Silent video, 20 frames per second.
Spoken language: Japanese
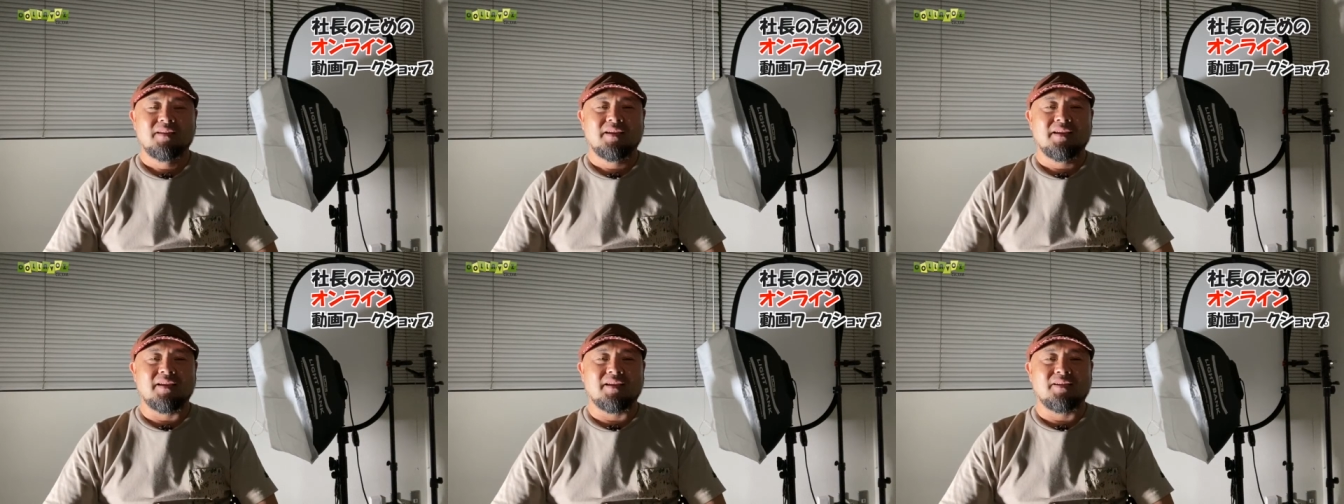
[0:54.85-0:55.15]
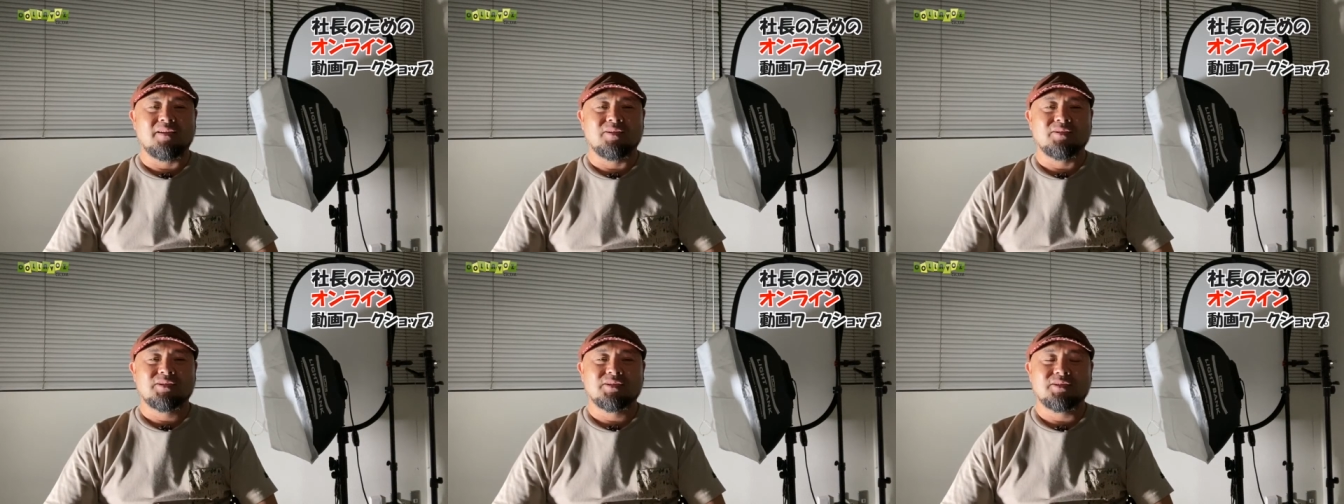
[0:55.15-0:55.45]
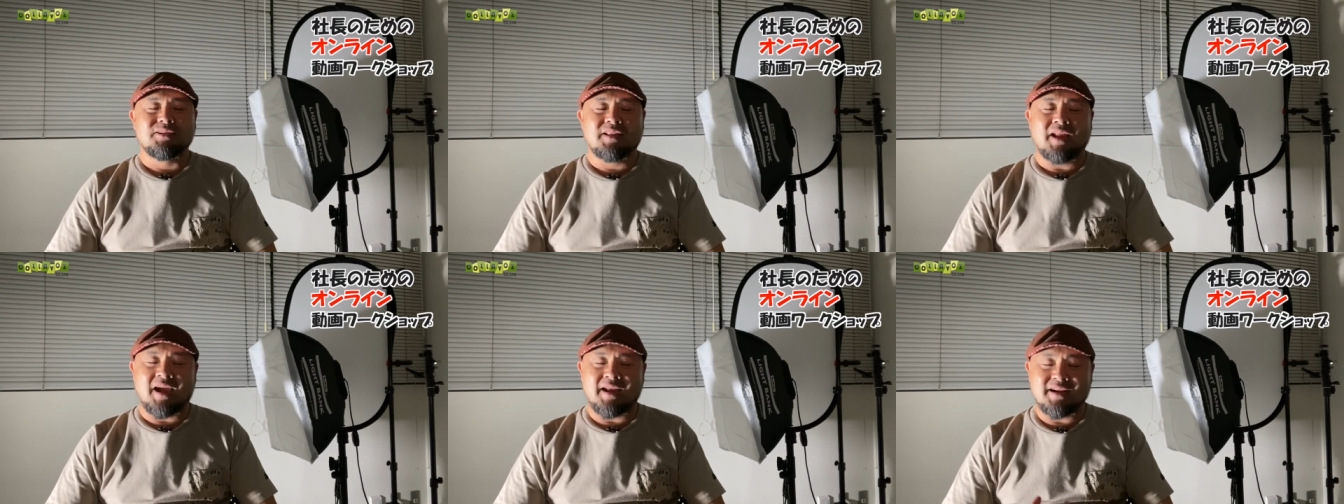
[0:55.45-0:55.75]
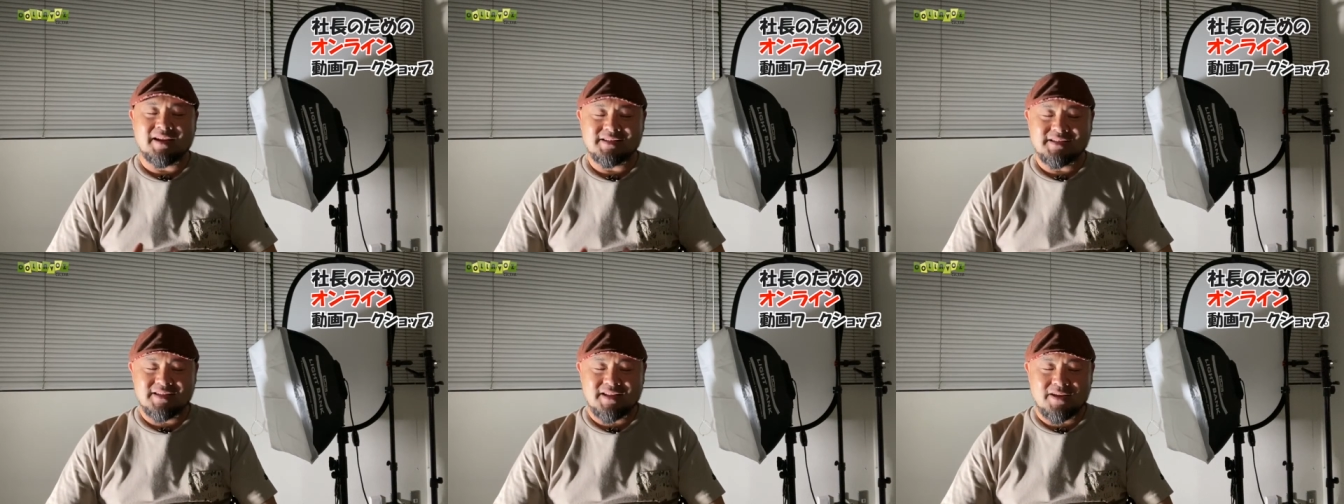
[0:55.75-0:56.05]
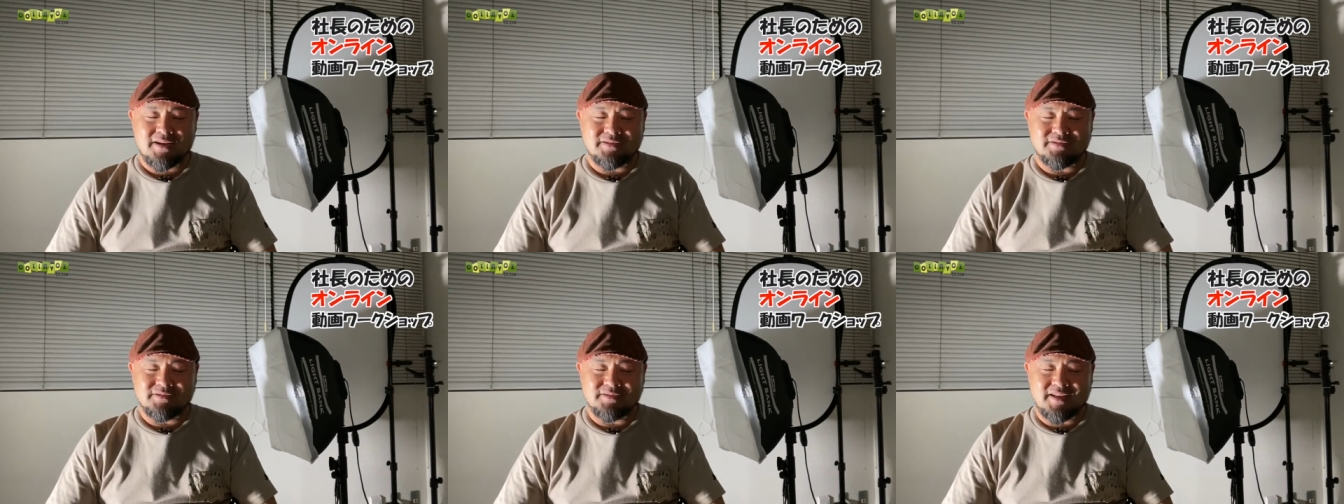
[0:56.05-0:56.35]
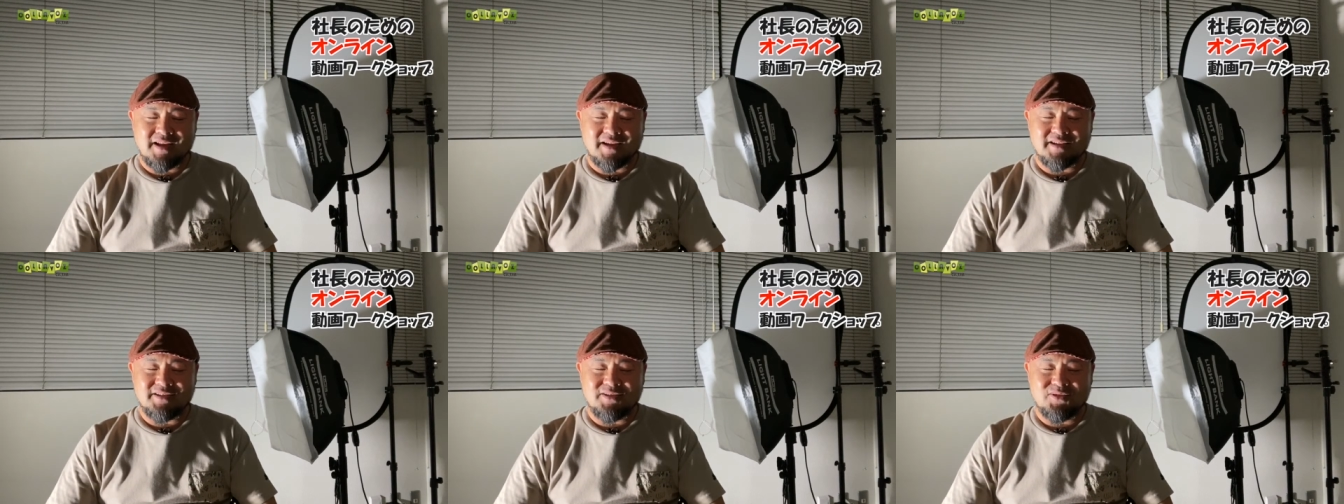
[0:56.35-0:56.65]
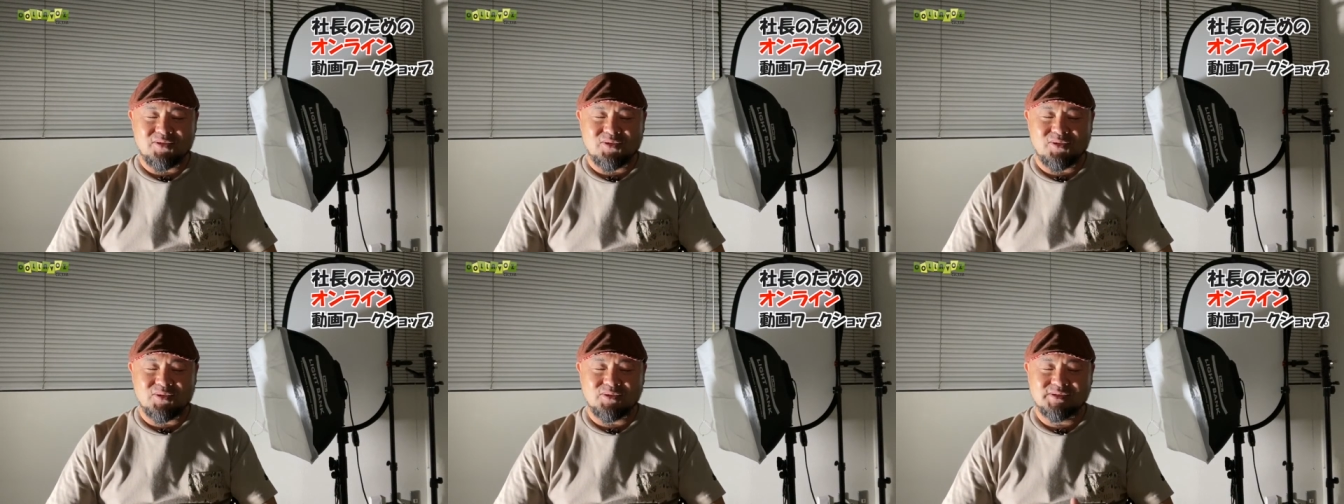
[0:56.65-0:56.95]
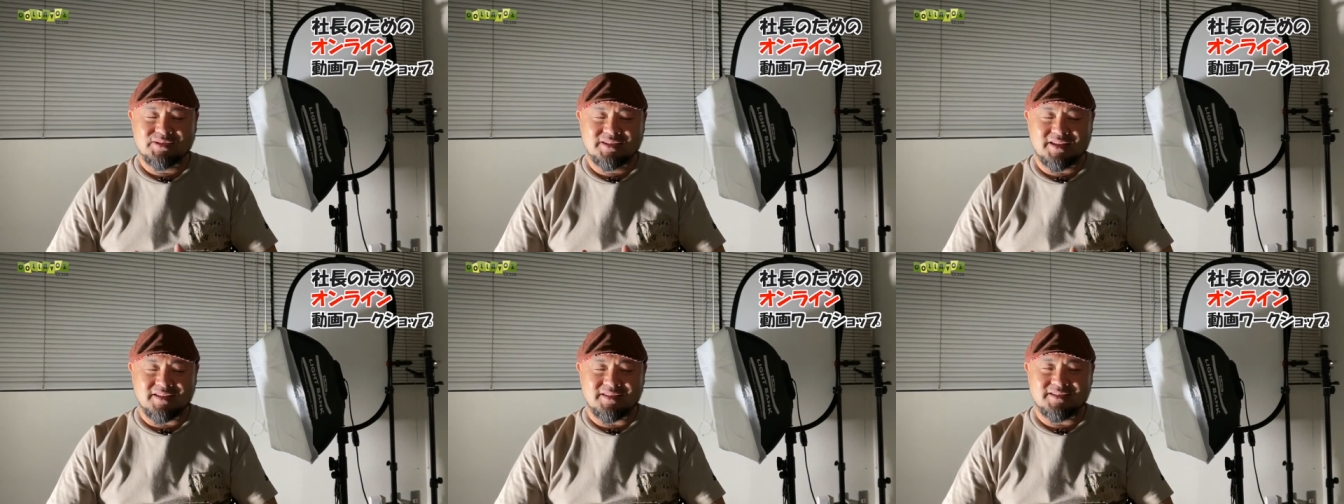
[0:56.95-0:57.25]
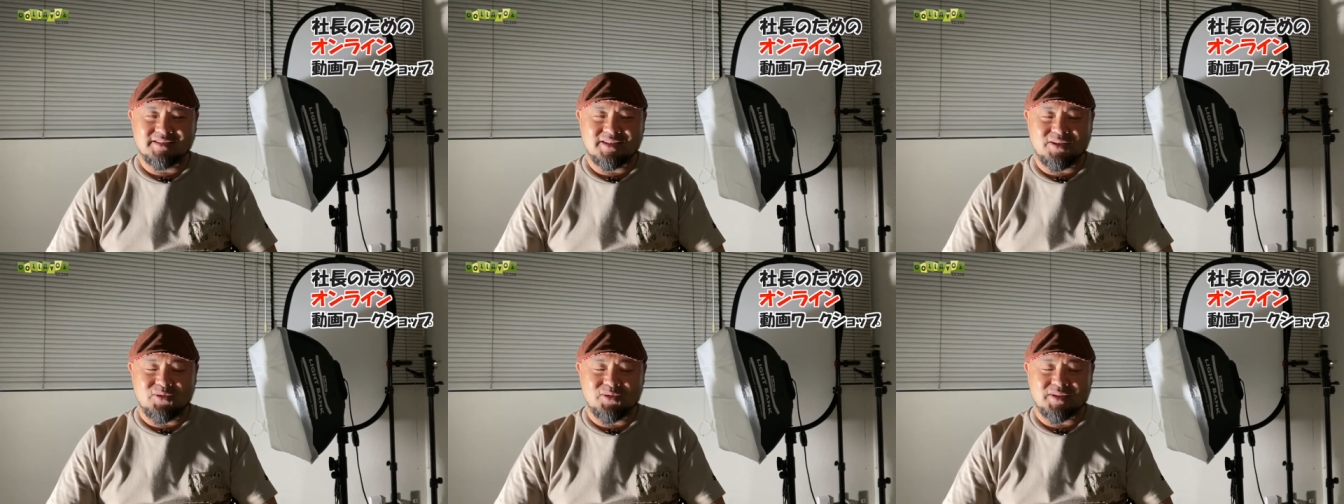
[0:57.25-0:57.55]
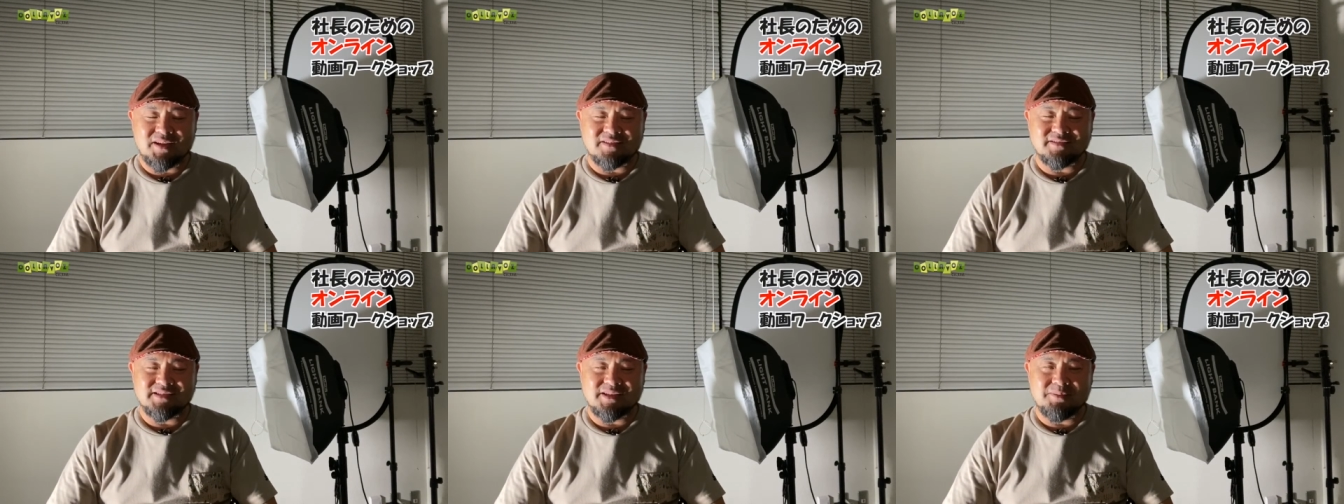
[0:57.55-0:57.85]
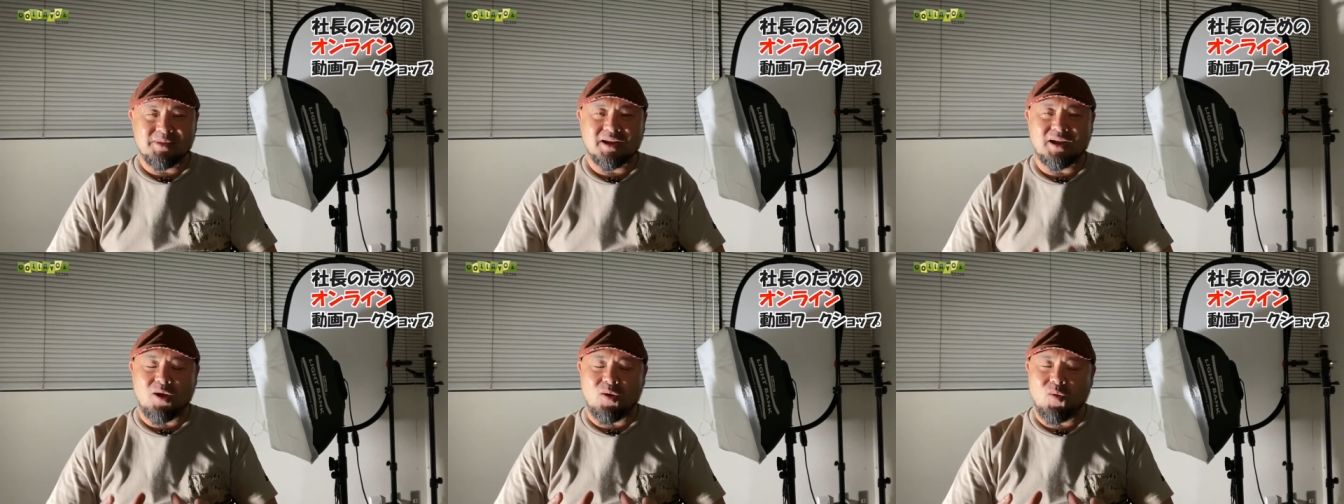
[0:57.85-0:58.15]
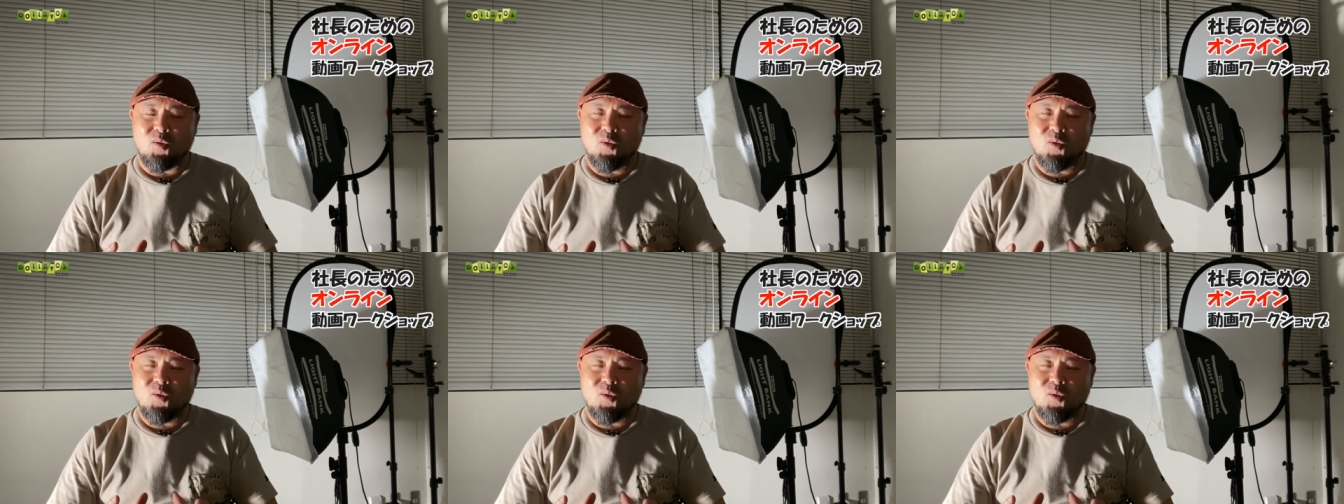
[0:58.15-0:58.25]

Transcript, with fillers: えー話している内容を全然お客様が